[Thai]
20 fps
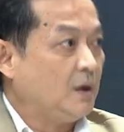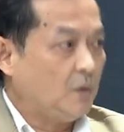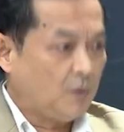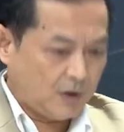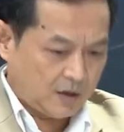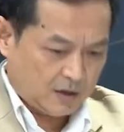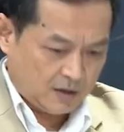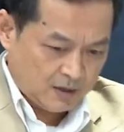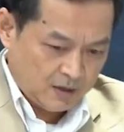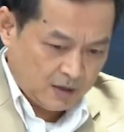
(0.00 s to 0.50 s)

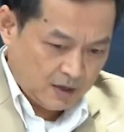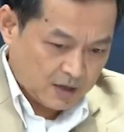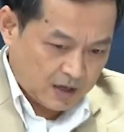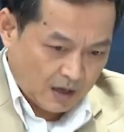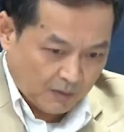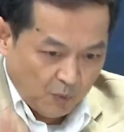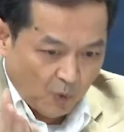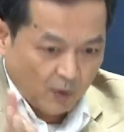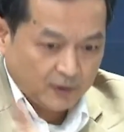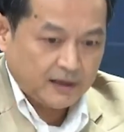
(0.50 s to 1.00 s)
ว่าก
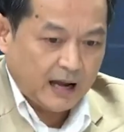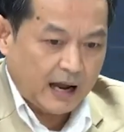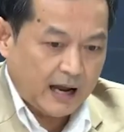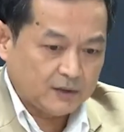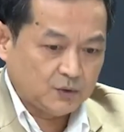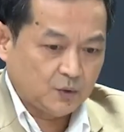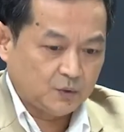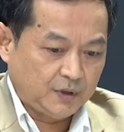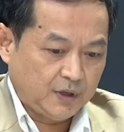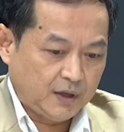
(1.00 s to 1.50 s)
ระบวนการ
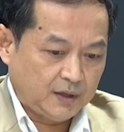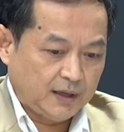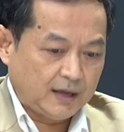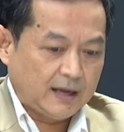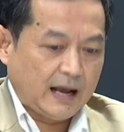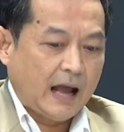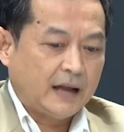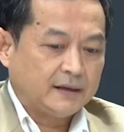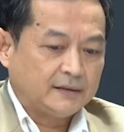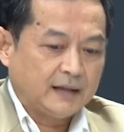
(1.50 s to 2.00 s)
ตรงนี้ใน
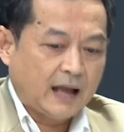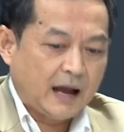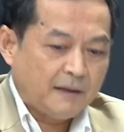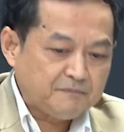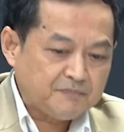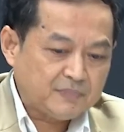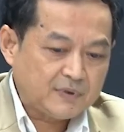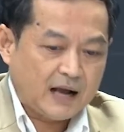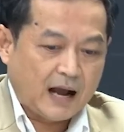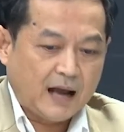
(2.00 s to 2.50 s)
การนับ
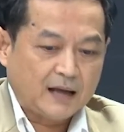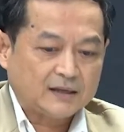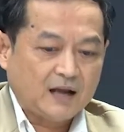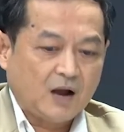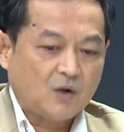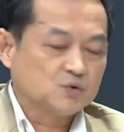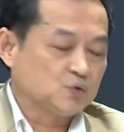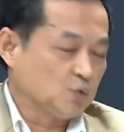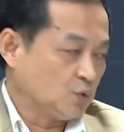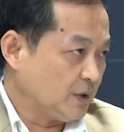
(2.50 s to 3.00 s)
การ
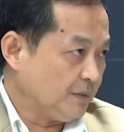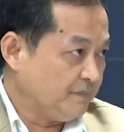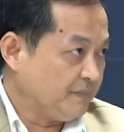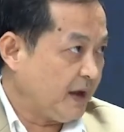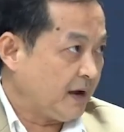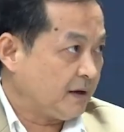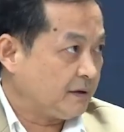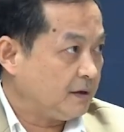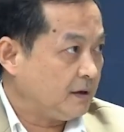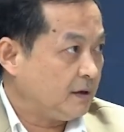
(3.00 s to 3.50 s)
เข้าสู่ตำแห
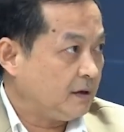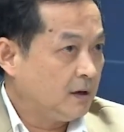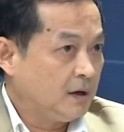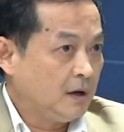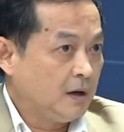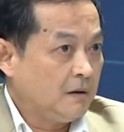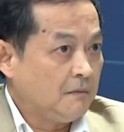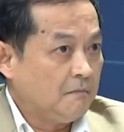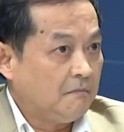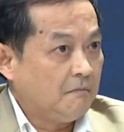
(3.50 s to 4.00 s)
น่งเนี่ย
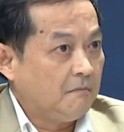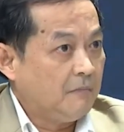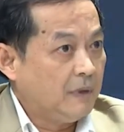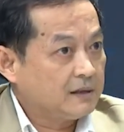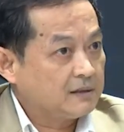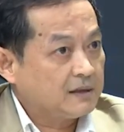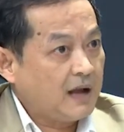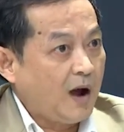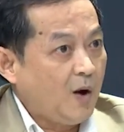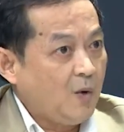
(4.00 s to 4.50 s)
มัน
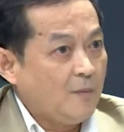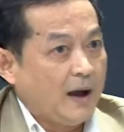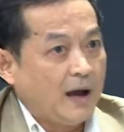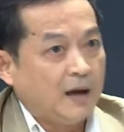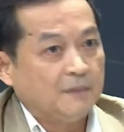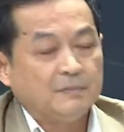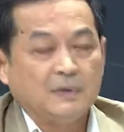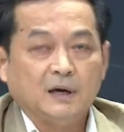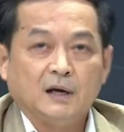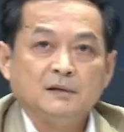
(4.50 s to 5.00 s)
เข้ามา
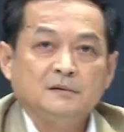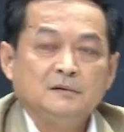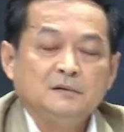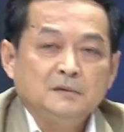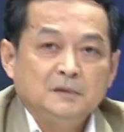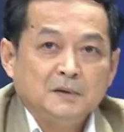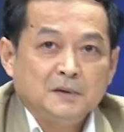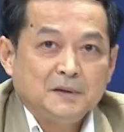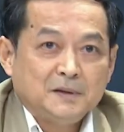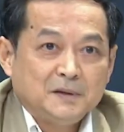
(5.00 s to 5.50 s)
เหมือน
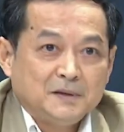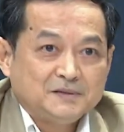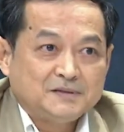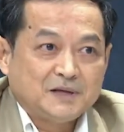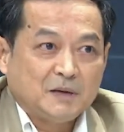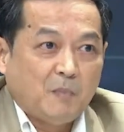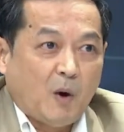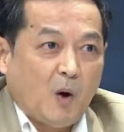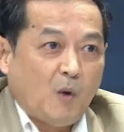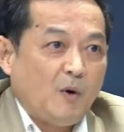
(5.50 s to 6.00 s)

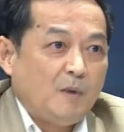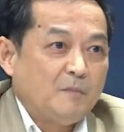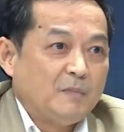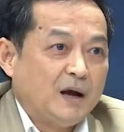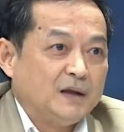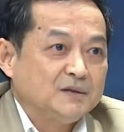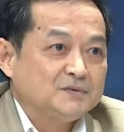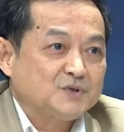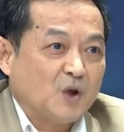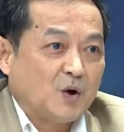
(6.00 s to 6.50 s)
จะบอกว่าเหมื
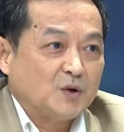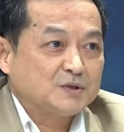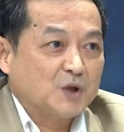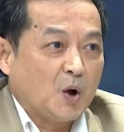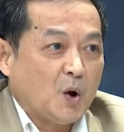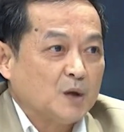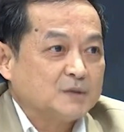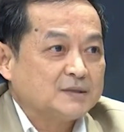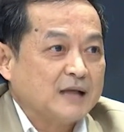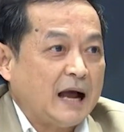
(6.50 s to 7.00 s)
อนสส
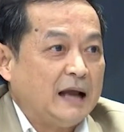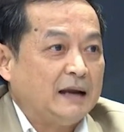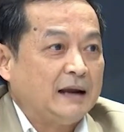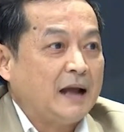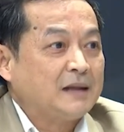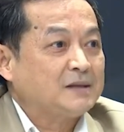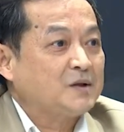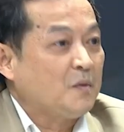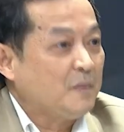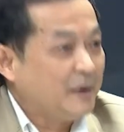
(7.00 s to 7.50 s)
สหรั
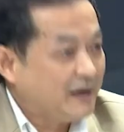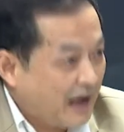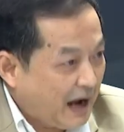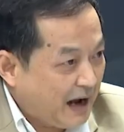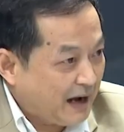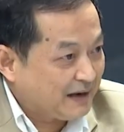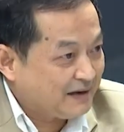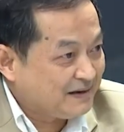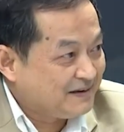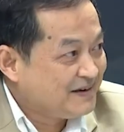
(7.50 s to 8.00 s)
ฐก็ไม่
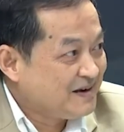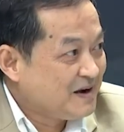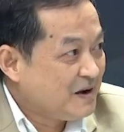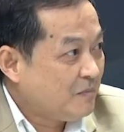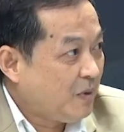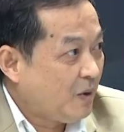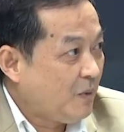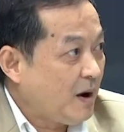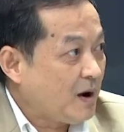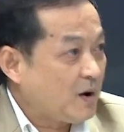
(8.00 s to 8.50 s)
ได้
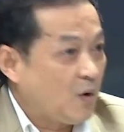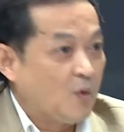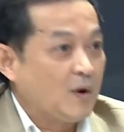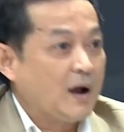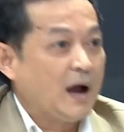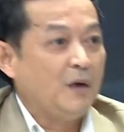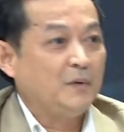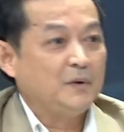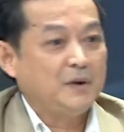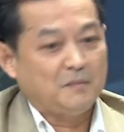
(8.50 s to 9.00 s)
เพราะว่าของ
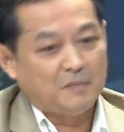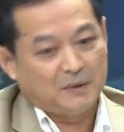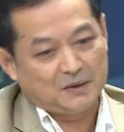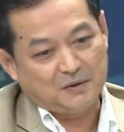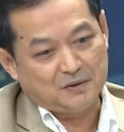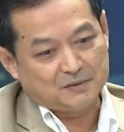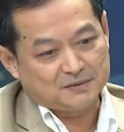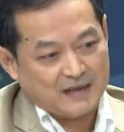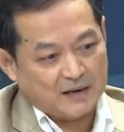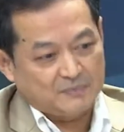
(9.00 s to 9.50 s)
เขาเนี่ยมัน
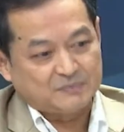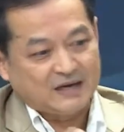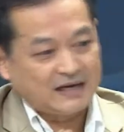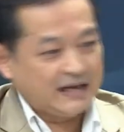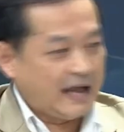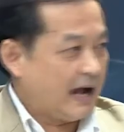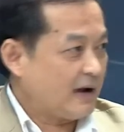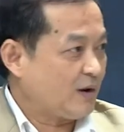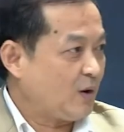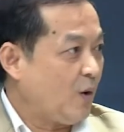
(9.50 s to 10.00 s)
ก็จับฉ
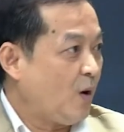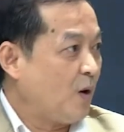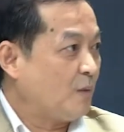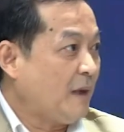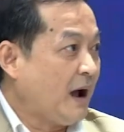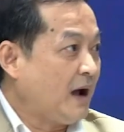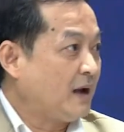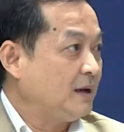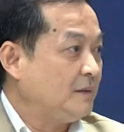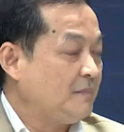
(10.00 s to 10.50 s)
ลากออก
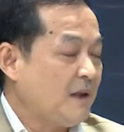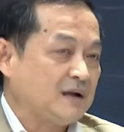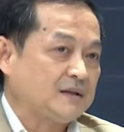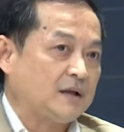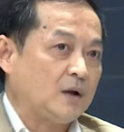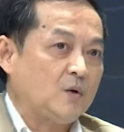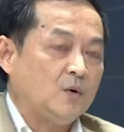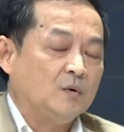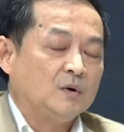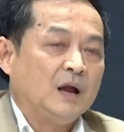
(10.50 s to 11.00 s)
บ้างอะไรบ้าง
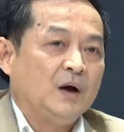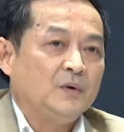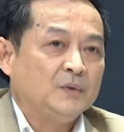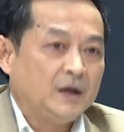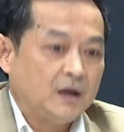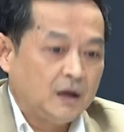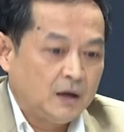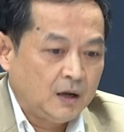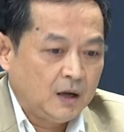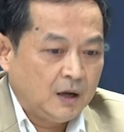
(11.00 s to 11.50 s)
แต่ของเรา
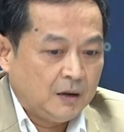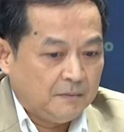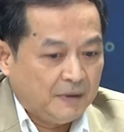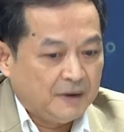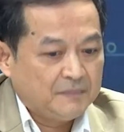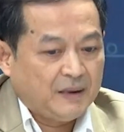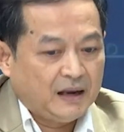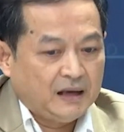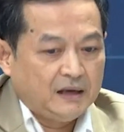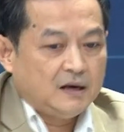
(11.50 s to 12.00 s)
เนี่ยมัน
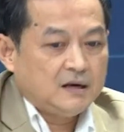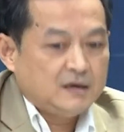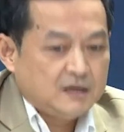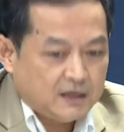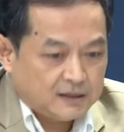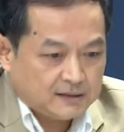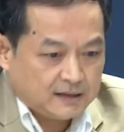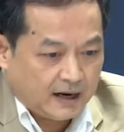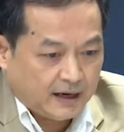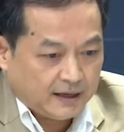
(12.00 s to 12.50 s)
เป็นเรื่อง
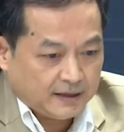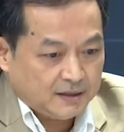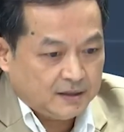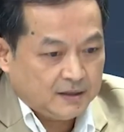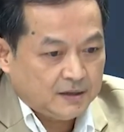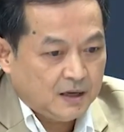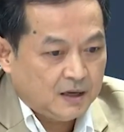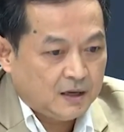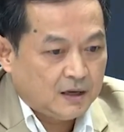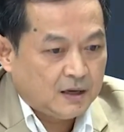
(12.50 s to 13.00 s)
เงื่อนไข
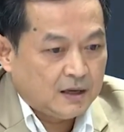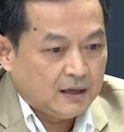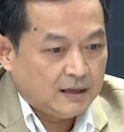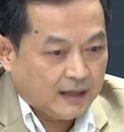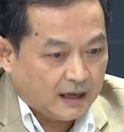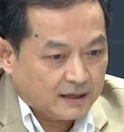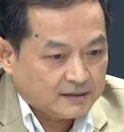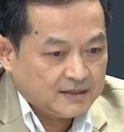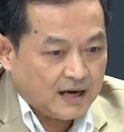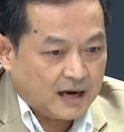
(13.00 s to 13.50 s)
ห
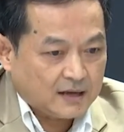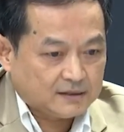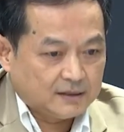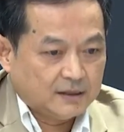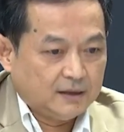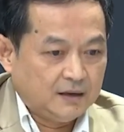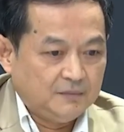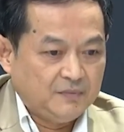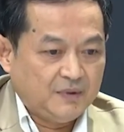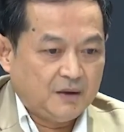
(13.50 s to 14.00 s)
ลังจาก
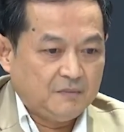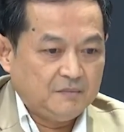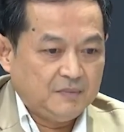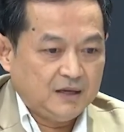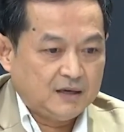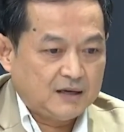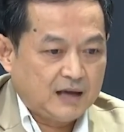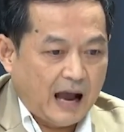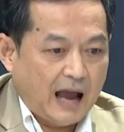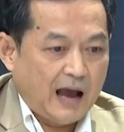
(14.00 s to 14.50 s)
เดิมเนี่ยมี
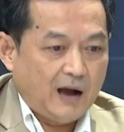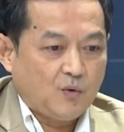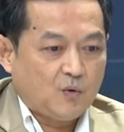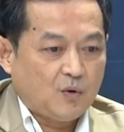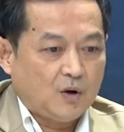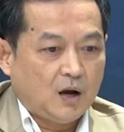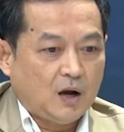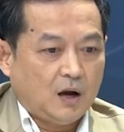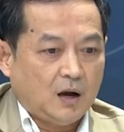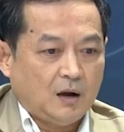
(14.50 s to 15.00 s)
เก้า
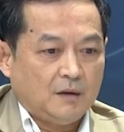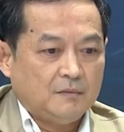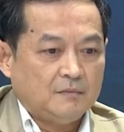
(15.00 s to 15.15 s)
เอ่อ